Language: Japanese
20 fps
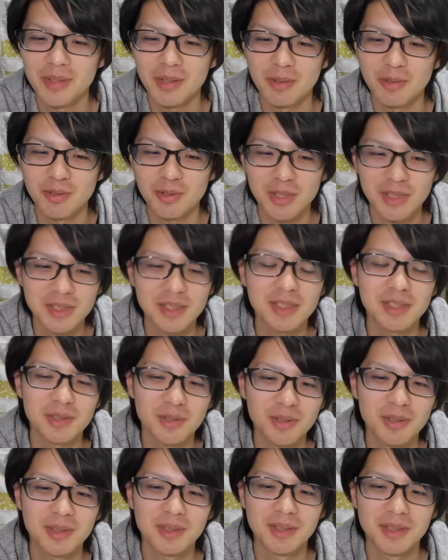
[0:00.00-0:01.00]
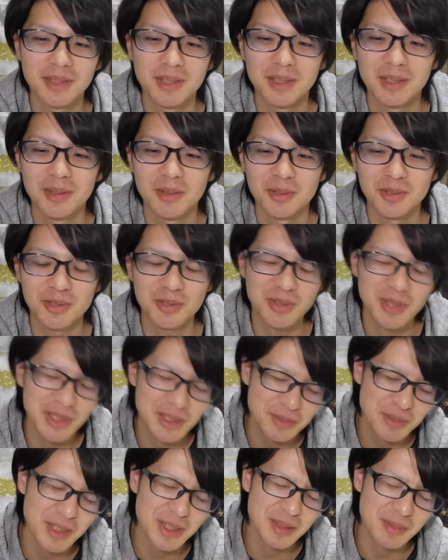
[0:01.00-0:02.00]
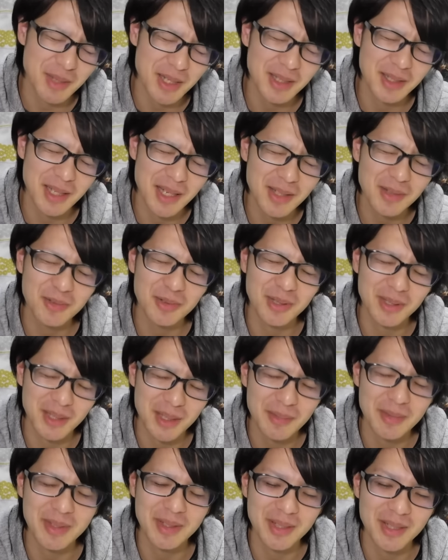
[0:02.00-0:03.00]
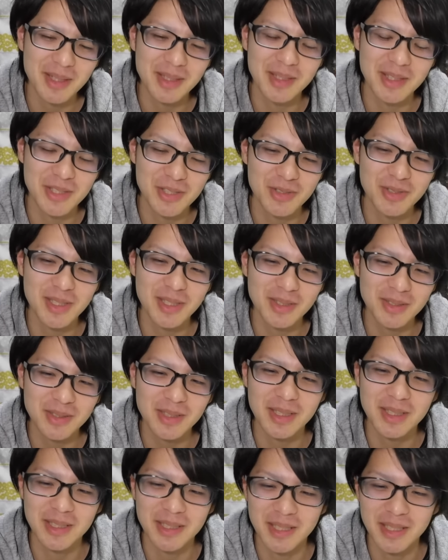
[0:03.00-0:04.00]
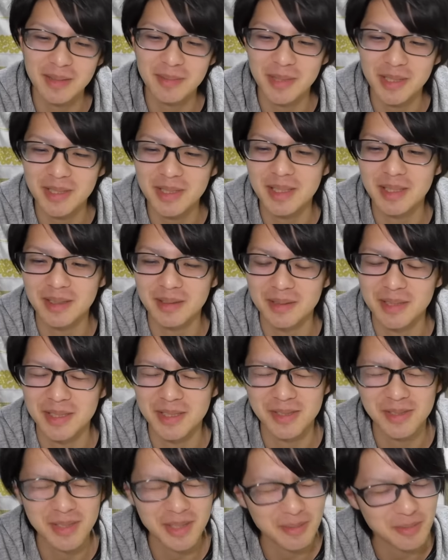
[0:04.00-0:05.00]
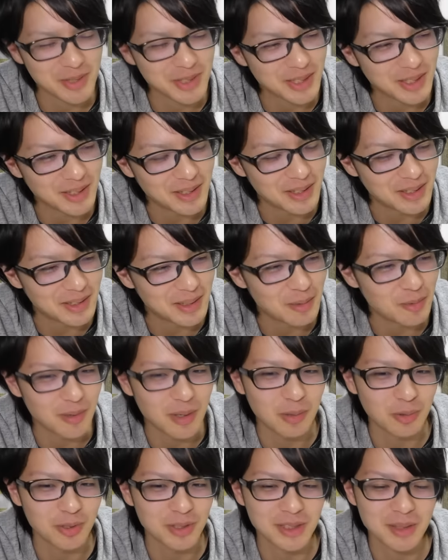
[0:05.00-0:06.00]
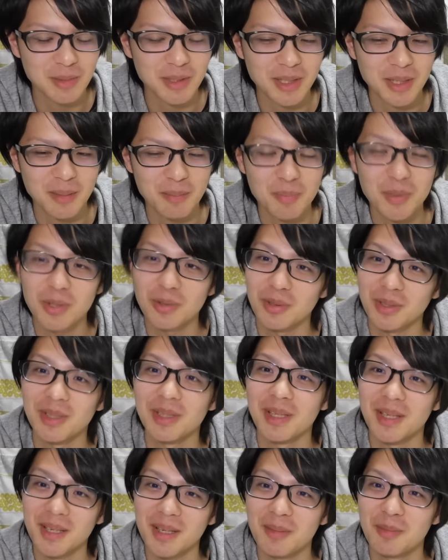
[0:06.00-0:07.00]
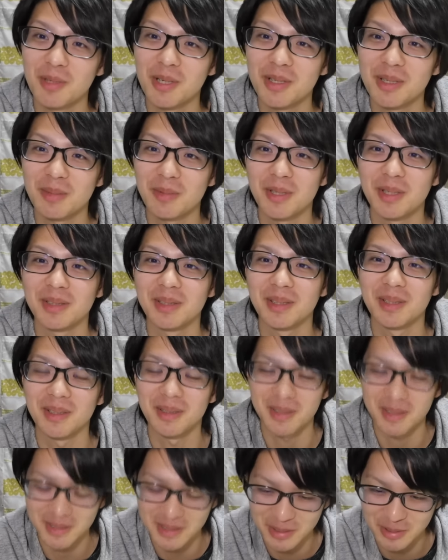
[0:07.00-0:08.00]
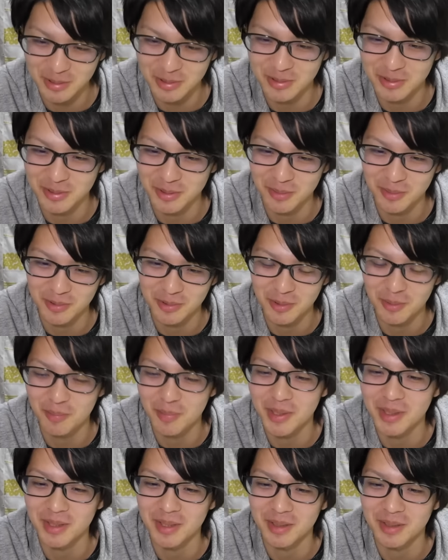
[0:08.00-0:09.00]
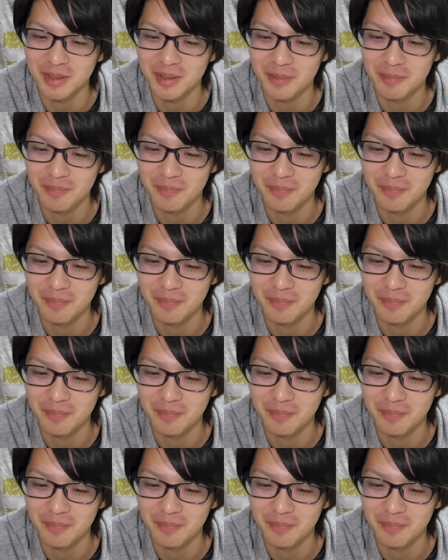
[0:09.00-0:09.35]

お正月でしょ？お正月まで、まあ、なんとか貯めてにじゅうれんぐらい引ければいいかな。にじゅうれんは無理かな。でもまあ、お年玉キャンペーンとかでね、もらえるかもわかんないからね。さあ、そうそう、太っ腹なんで。